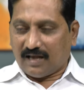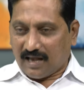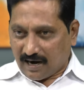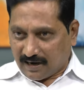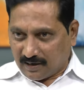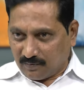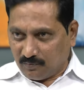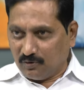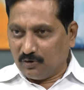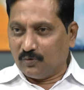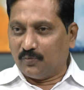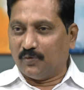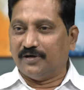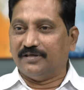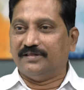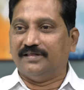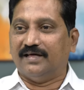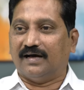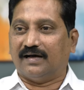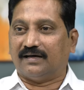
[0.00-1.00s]
అక్కడ
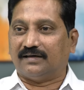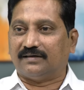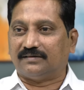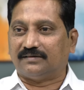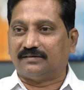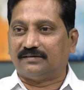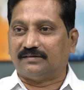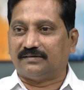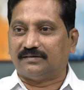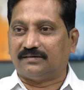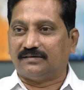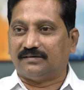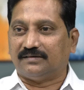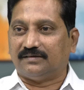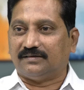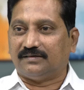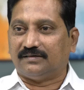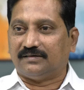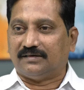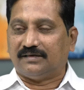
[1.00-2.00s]
మునిగిపోయిందా
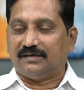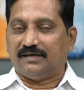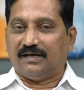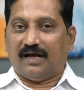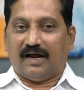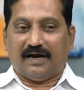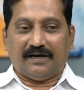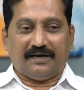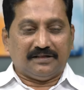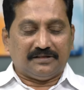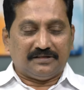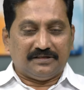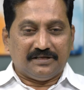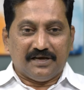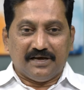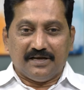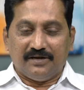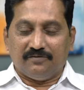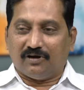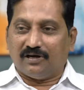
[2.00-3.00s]
అంటే
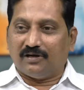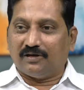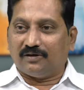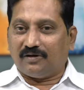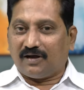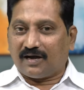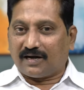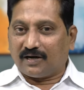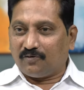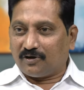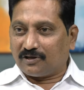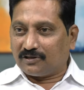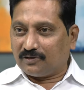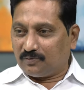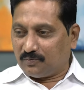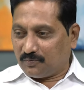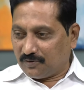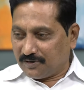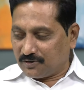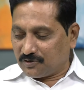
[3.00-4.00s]
దేని వల్ల అక్కడ వరద
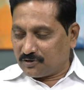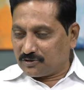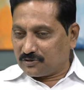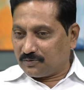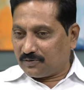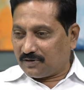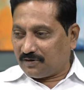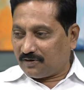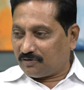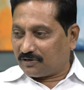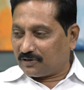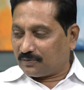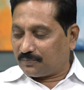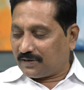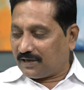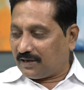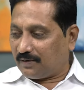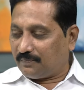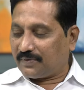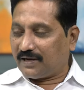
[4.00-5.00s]
ఇప్పుడు ఈరోజు వరద
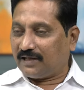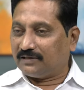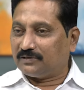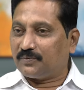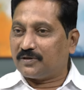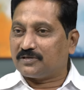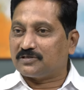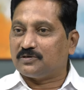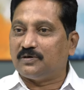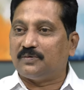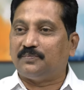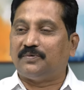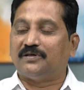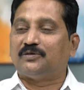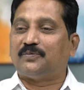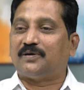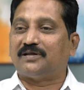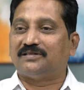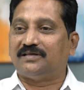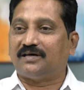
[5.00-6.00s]
ప్రాంత ప్రజలు
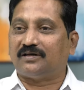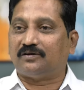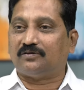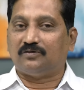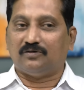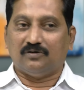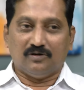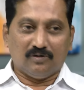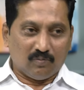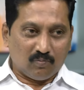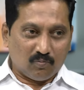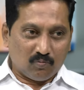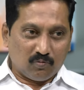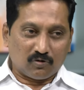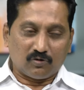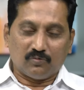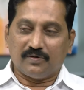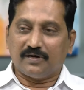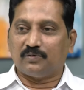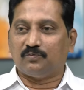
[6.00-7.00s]
ఇబ్బంది పడుతున్నారు
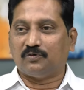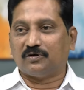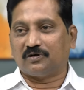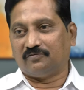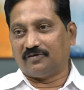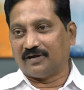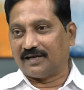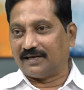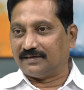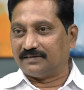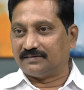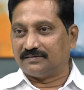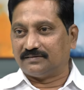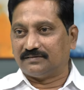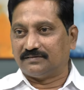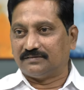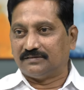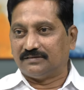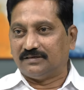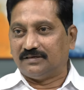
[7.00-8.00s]
బుడమేరు మునకం వలన
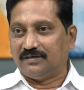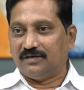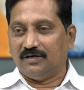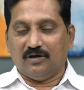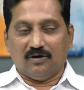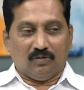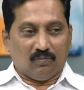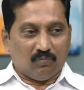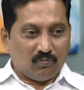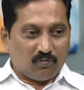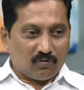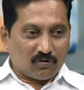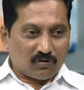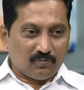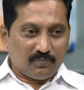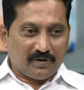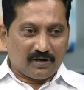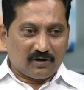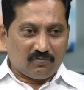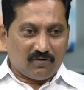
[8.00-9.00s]

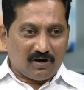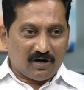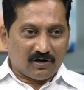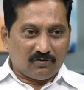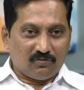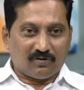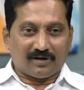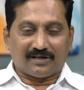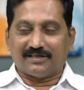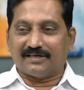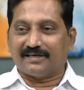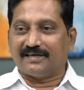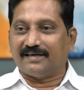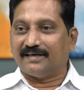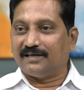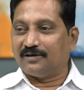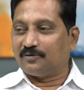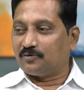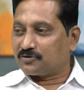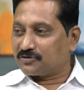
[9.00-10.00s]
బుడమేరు వాగు
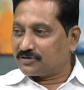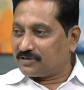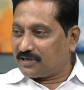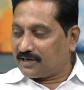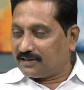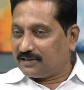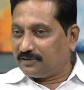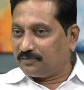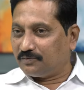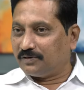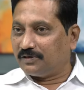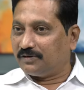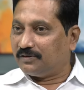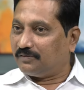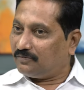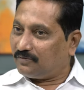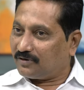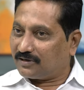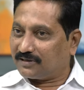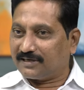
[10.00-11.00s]
వరదకైనా కృష్ణానది
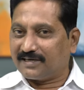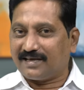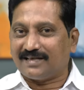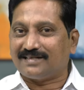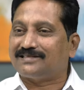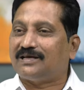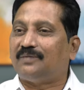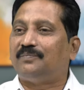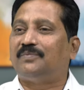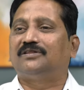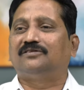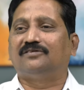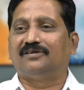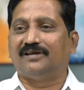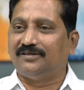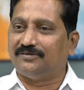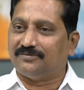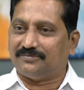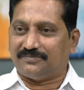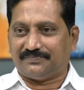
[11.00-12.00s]
వరదకి అసలు సంబంధం
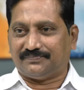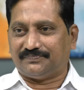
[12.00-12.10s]
లేదు